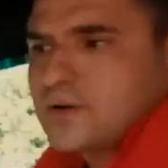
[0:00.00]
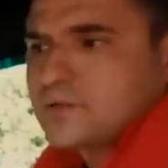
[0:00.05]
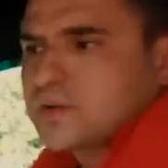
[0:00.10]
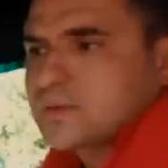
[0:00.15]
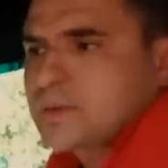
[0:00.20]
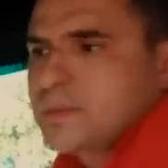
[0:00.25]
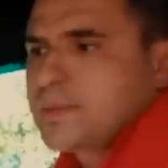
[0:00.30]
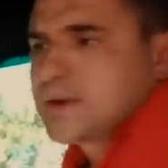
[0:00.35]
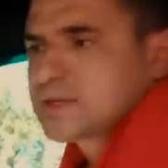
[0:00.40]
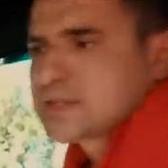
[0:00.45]

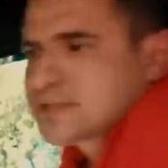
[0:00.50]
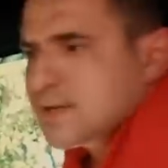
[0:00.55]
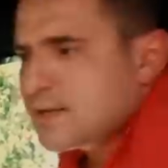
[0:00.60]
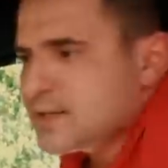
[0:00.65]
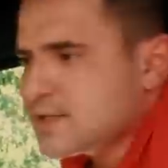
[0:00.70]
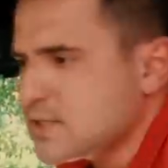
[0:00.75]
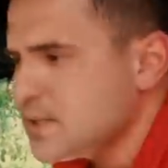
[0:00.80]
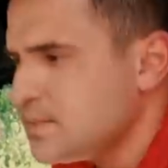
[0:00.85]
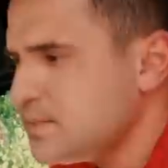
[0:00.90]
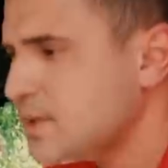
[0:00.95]
Автомобиль,
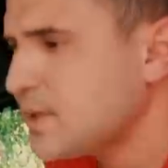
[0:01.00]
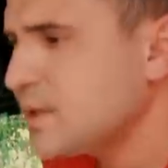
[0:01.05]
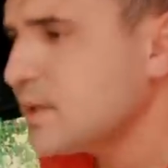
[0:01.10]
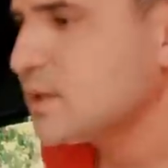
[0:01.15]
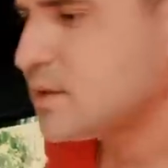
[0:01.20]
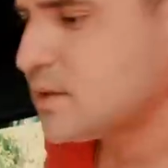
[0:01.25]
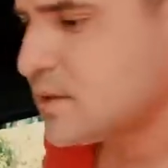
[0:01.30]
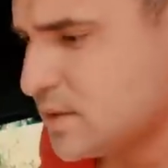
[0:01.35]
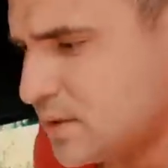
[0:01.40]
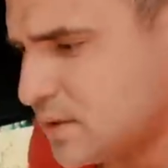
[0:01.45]
кстати,
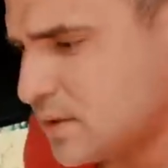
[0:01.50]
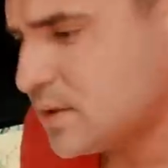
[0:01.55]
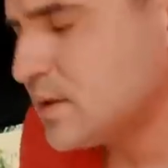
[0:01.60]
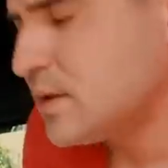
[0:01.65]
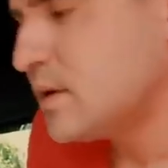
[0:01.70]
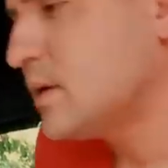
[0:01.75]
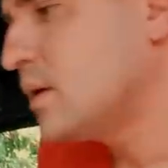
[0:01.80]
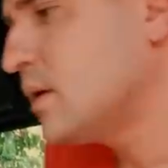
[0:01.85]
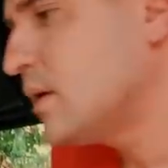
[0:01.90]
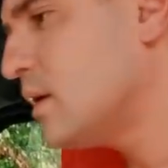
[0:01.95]
имеет
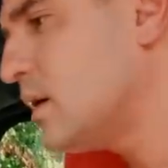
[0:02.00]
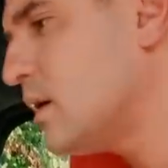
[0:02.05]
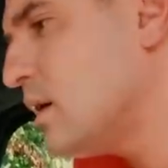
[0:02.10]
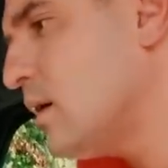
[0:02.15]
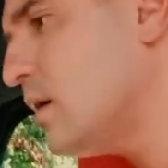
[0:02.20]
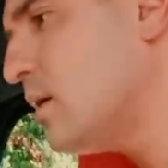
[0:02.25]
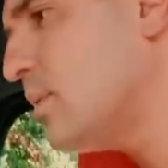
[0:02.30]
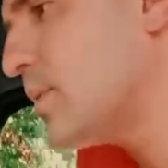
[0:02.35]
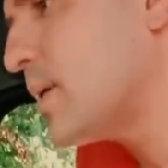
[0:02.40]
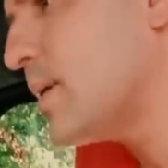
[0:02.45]

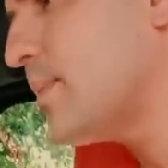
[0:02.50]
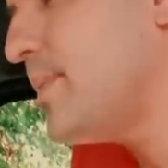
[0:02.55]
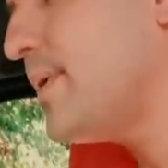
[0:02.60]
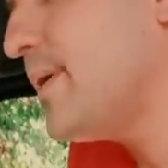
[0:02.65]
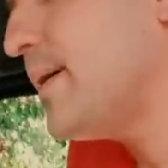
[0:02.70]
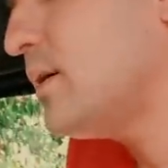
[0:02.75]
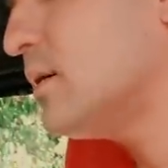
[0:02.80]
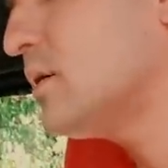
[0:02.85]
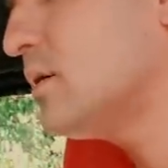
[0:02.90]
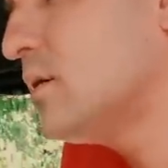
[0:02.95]
а,
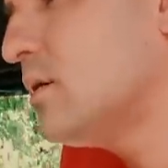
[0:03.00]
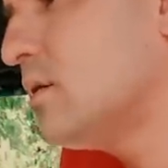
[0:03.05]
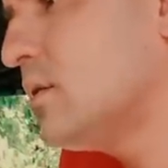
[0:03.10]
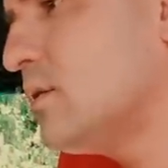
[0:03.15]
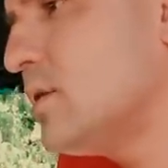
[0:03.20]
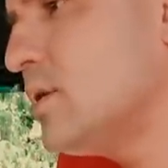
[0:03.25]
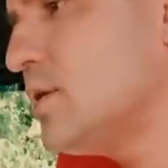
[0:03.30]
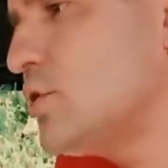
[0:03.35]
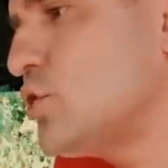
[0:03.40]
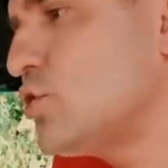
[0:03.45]
пробег
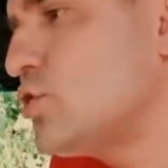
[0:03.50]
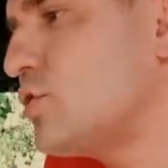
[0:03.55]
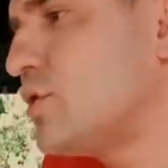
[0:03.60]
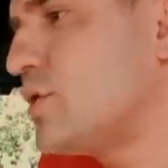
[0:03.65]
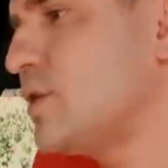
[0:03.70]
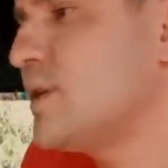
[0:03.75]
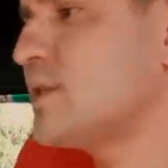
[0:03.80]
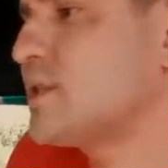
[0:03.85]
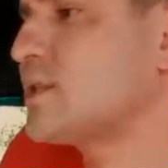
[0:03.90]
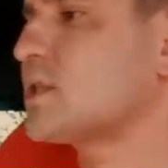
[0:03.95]

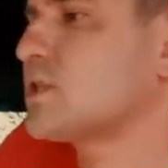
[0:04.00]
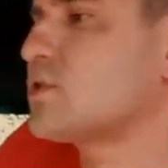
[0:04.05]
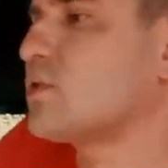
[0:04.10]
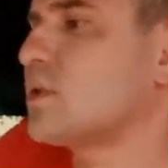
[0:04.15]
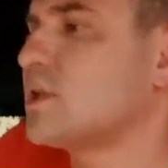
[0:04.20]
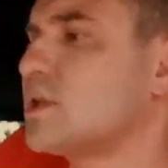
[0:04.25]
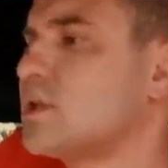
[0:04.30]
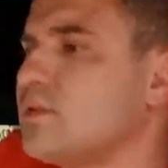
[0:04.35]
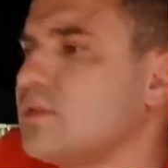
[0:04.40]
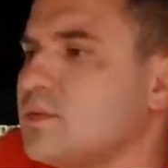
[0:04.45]

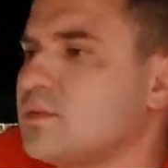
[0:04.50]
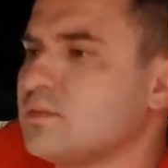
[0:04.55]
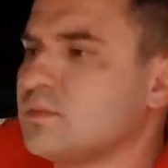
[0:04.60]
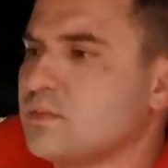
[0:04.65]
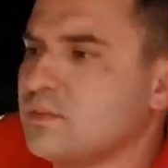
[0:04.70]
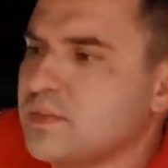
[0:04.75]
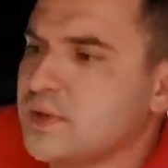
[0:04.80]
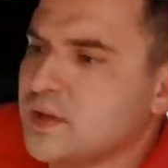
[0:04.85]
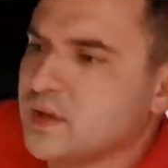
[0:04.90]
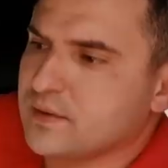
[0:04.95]
1349
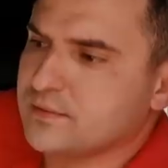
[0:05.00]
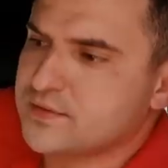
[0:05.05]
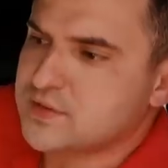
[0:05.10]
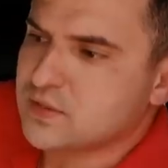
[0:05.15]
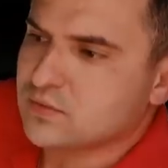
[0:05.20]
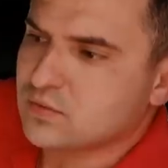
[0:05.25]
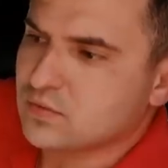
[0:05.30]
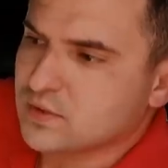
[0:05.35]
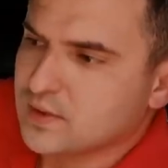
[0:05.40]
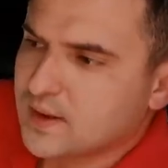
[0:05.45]
миль
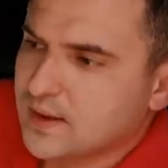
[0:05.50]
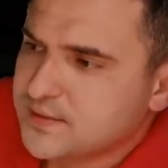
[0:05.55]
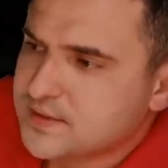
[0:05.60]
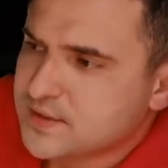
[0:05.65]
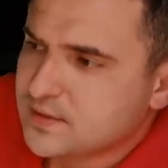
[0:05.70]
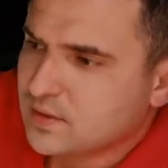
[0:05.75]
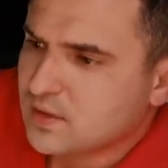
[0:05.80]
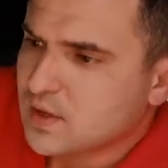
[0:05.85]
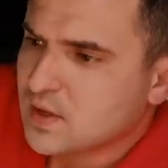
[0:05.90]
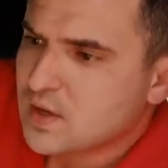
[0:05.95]

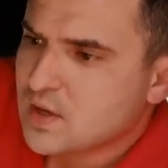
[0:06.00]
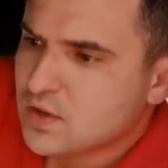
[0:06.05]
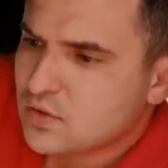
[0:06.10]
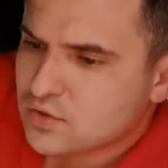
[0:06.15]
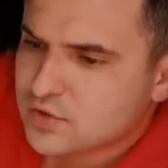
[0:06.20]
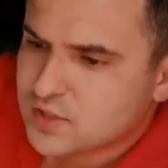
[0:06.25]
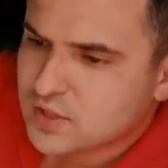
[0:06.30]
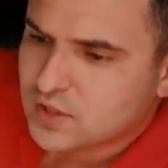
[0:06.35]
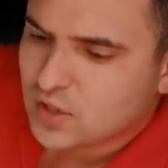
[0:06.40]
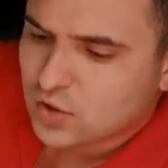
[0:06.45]
всего-навсего. То
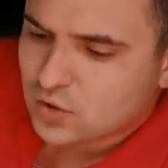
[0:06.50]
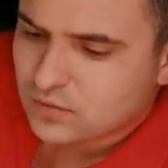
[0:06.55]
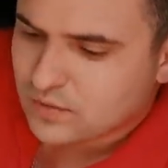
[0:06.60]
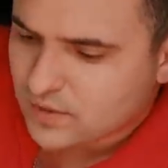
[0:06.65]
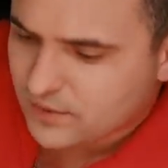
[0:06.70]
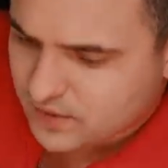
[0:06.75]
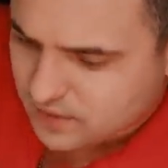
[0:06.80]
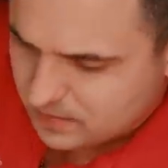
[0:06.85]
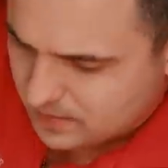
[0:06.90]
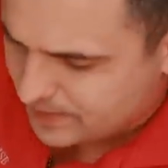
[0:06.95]
есть это
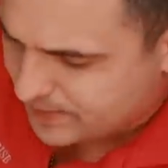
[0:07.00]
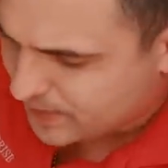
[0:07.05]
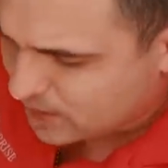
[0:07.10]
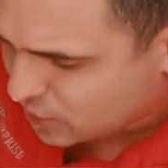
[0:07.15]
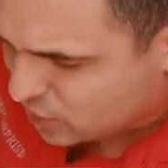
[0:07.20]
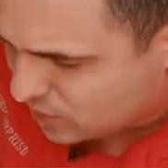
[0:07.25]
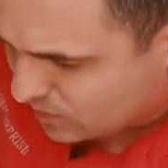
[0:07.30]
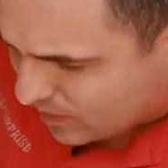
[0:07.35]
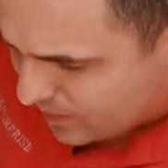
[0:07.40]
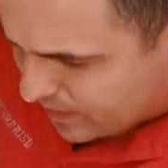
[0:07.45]
новый автомобиль,
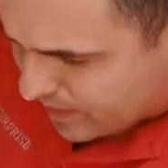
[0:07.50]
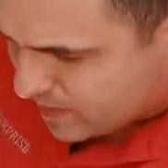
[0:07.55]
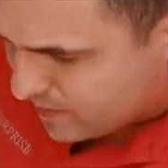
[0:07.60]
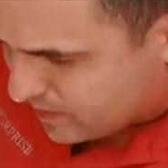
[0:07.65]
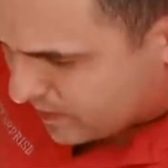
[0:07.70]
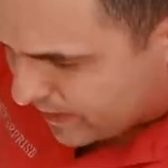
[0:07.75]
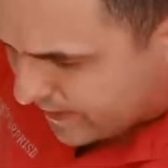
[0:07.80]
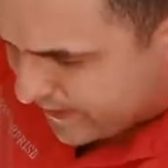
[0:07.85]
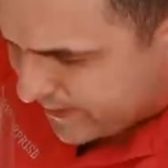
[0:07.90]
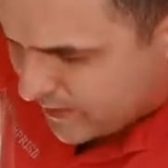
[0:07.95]
чтобы вы
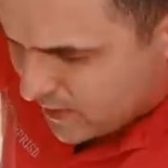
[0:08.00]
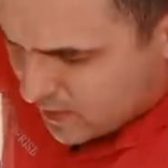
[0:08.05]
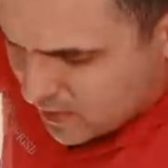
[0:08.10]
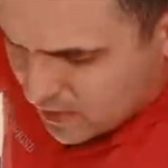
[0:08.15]
понимали.